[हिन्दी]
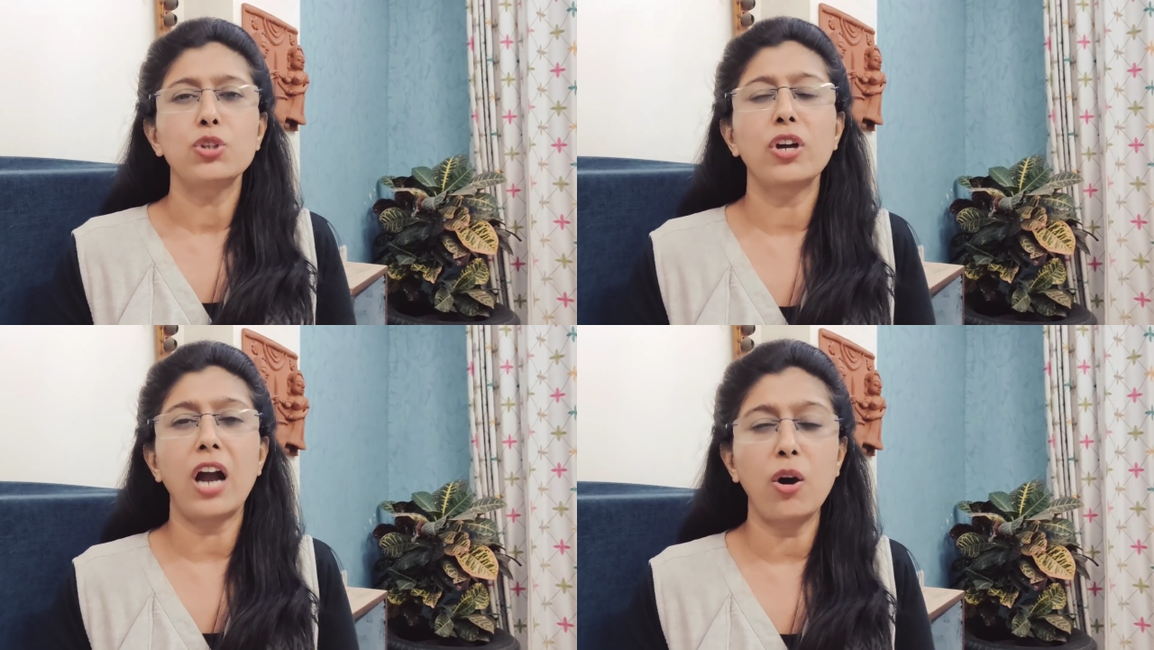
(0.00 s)

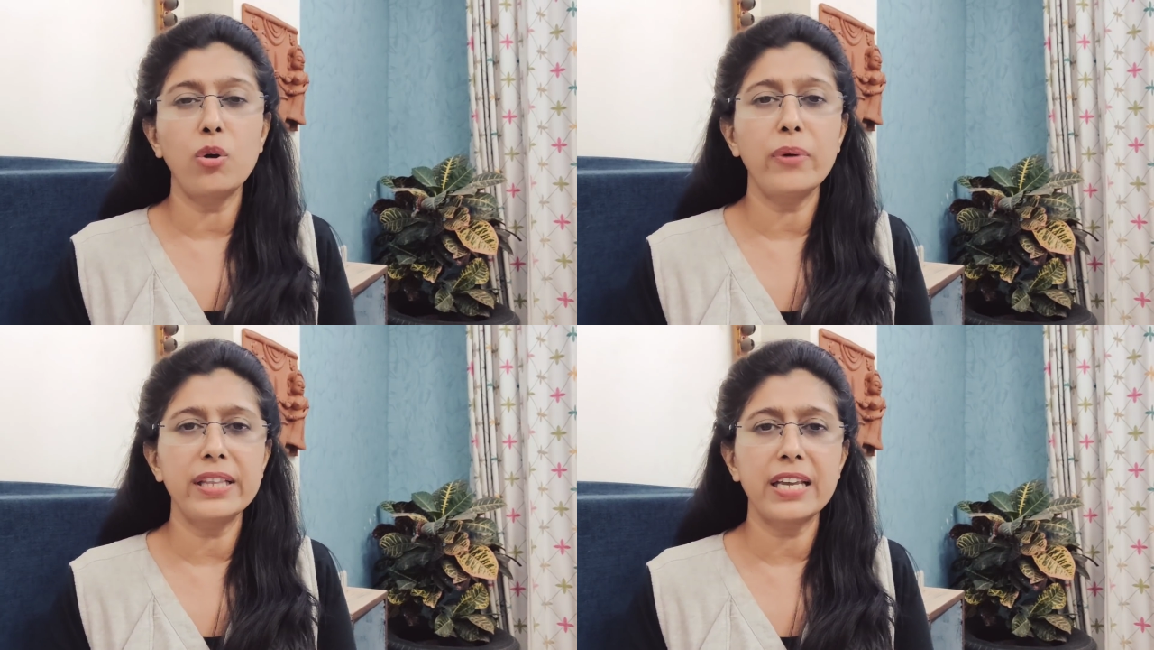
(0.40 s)
तो
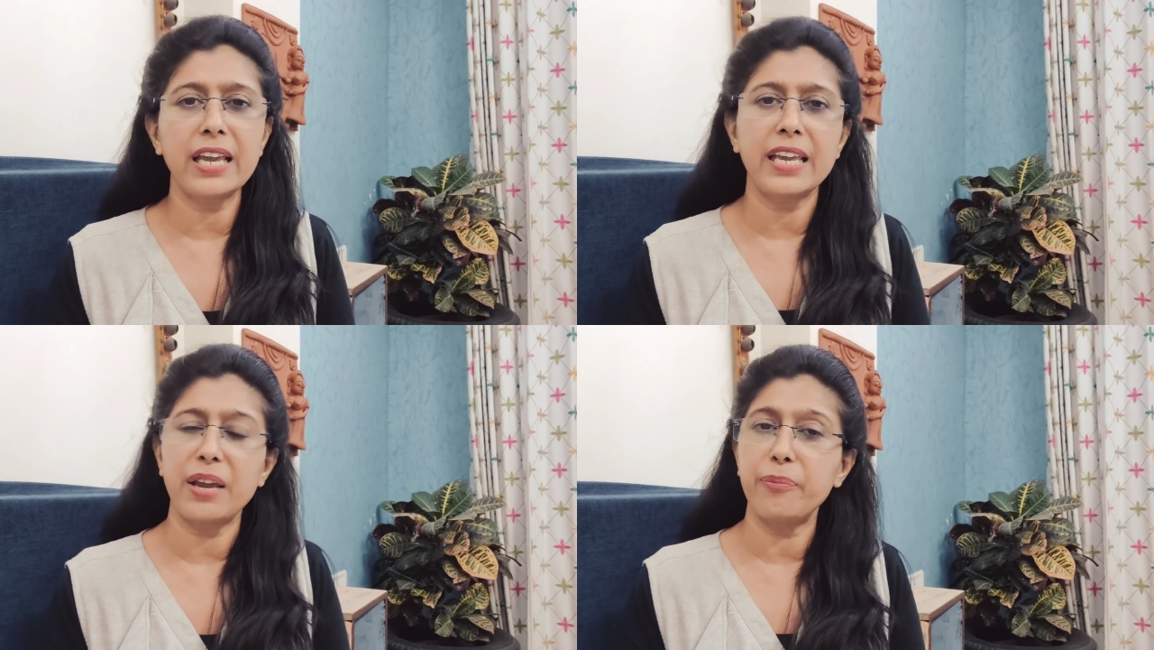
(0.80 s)
राहुल वैद्य
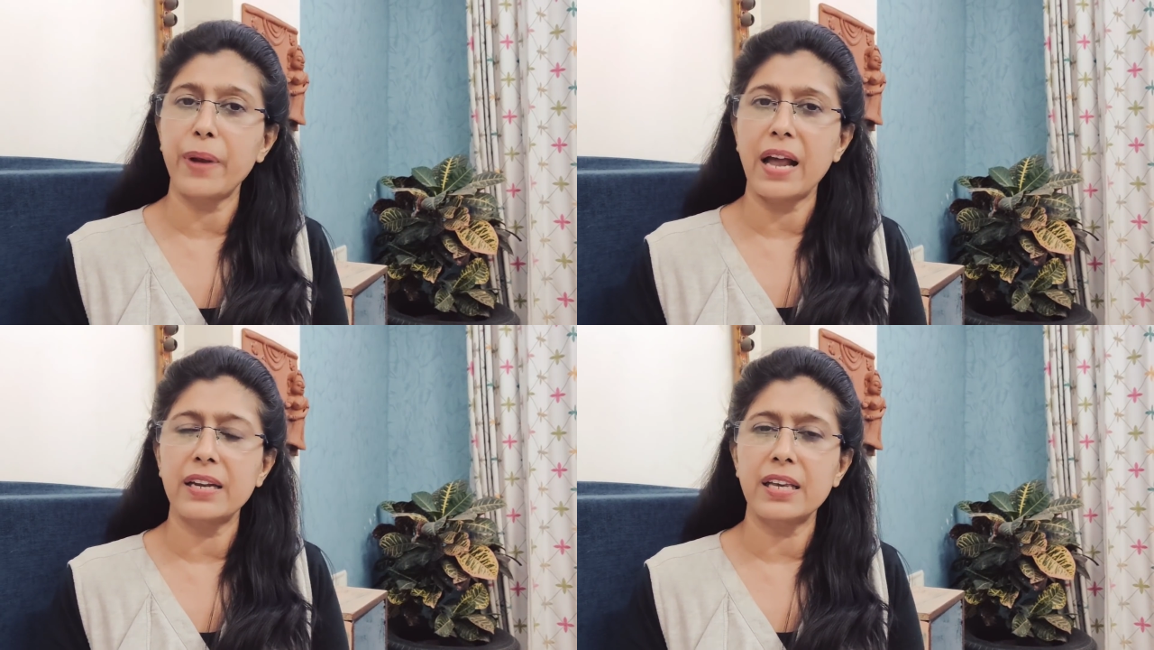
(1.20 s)
के गेम
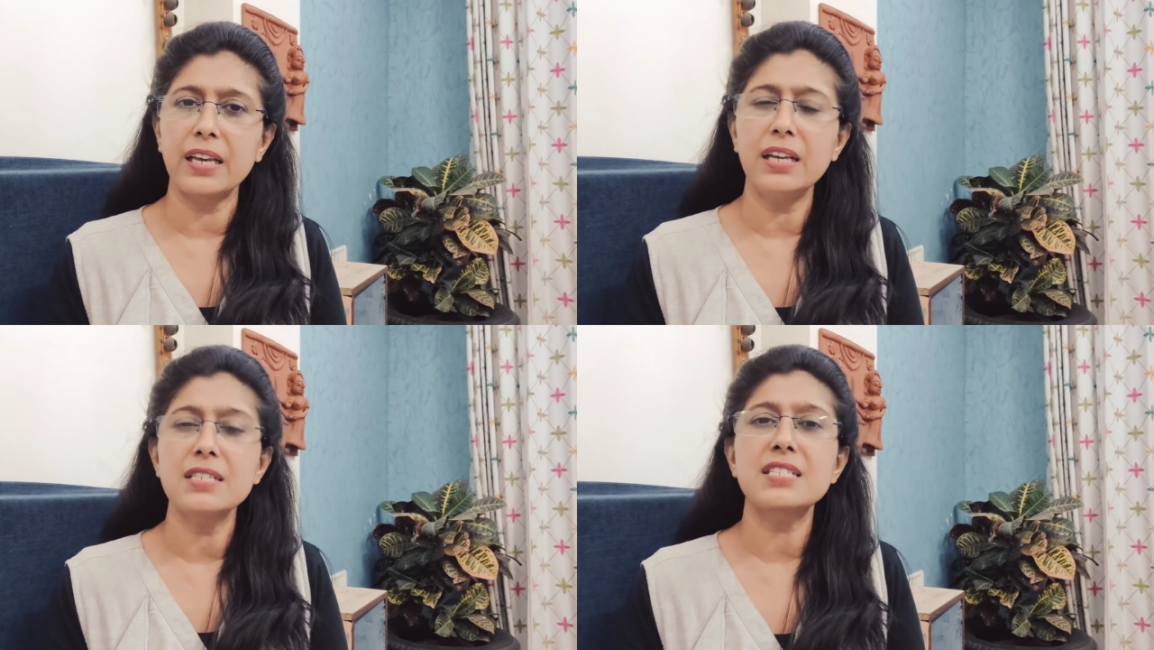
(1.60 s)
प्लान
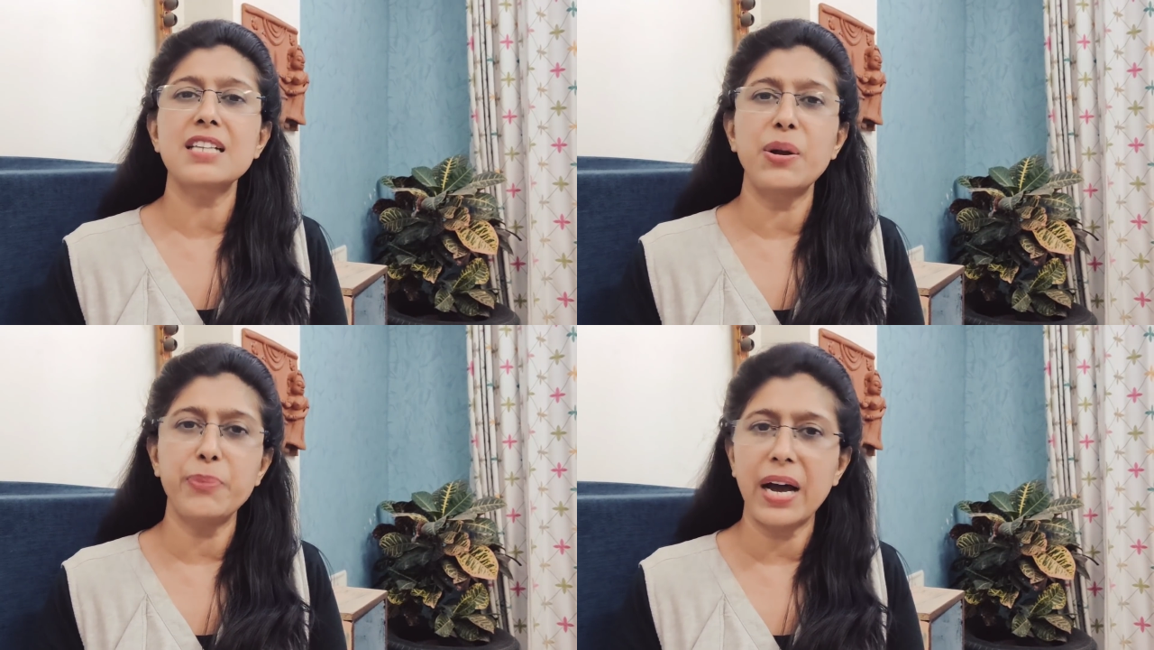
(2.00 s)
की
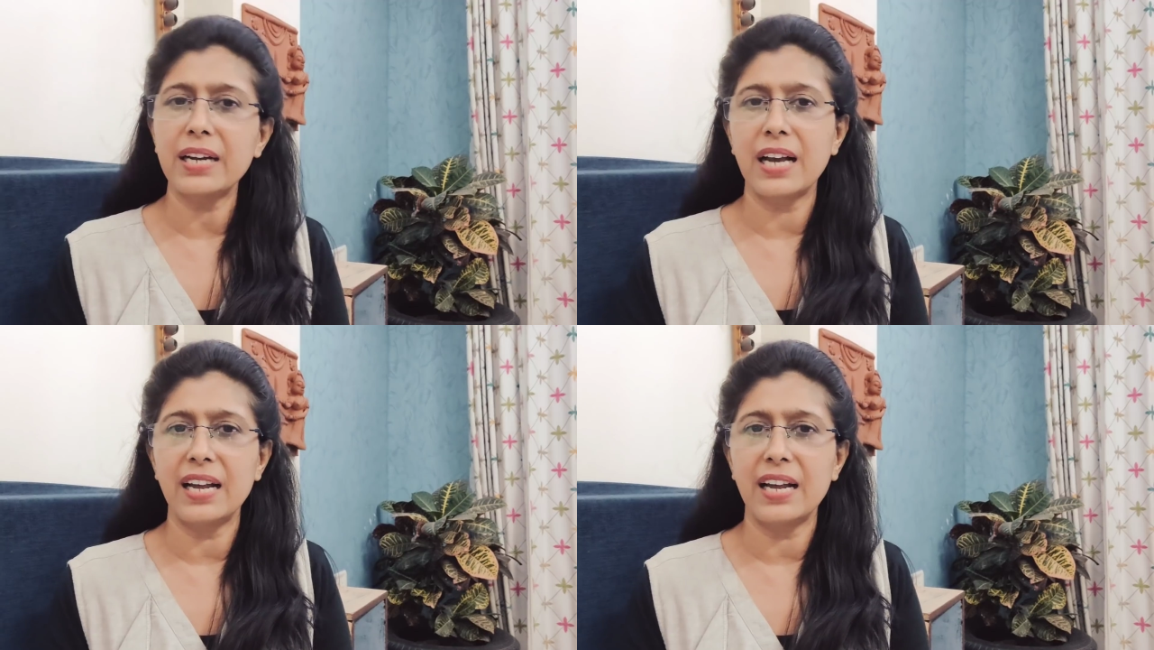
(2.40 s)
सलमान